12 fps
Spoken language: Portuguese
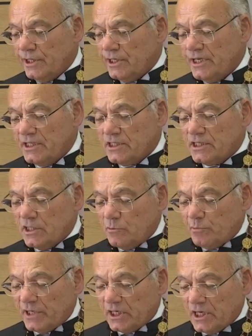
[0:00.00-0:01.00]
e
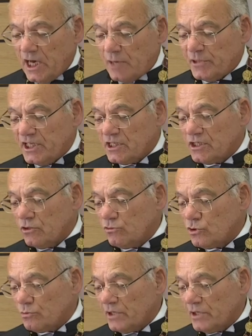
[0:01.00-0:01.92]
antecipem a apreensão dos